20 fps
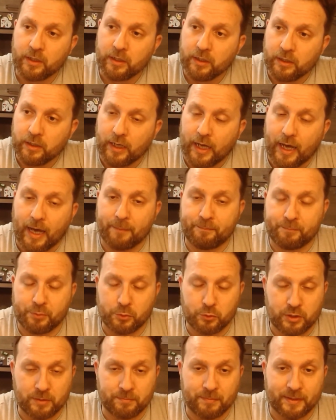ha più
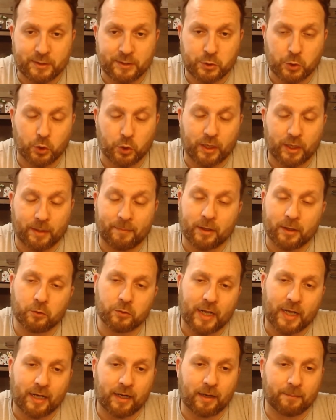di mezz'ora ma non
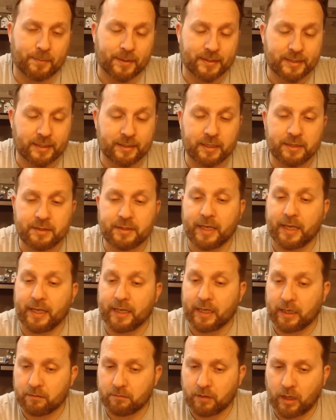ha la partita
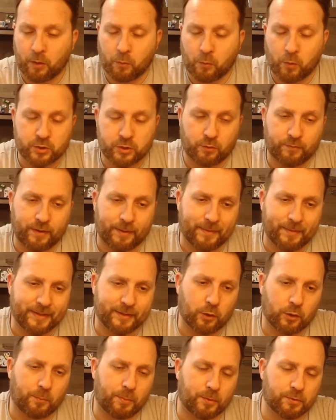intera e questo ovviamente
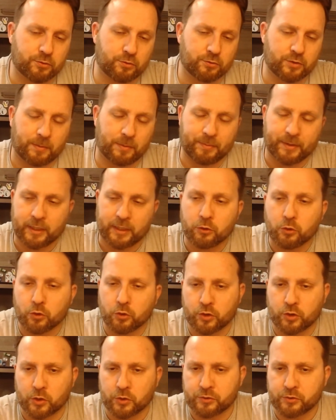lo possono sapere loro
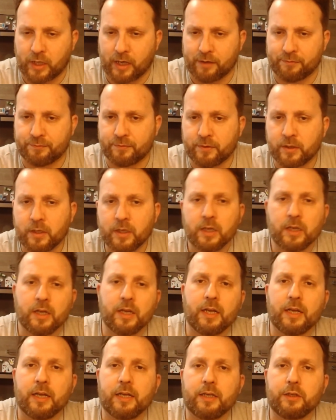dello staff.
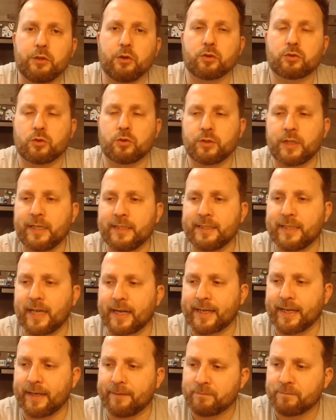Io sono dell'idea
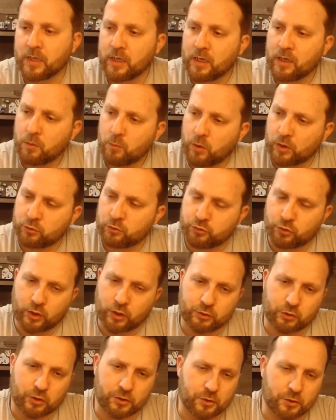che quando un
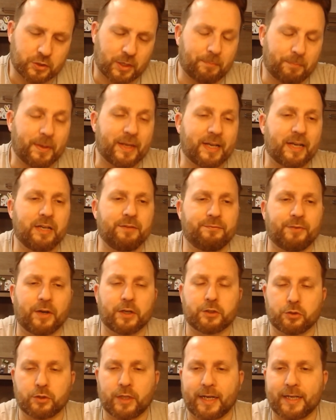giocatore non sta bene gli
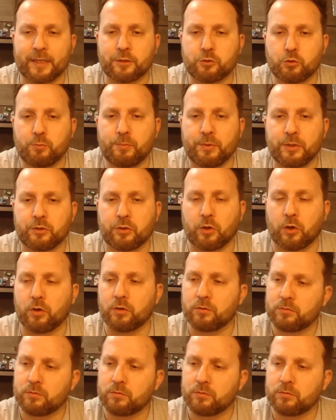faccio dare subito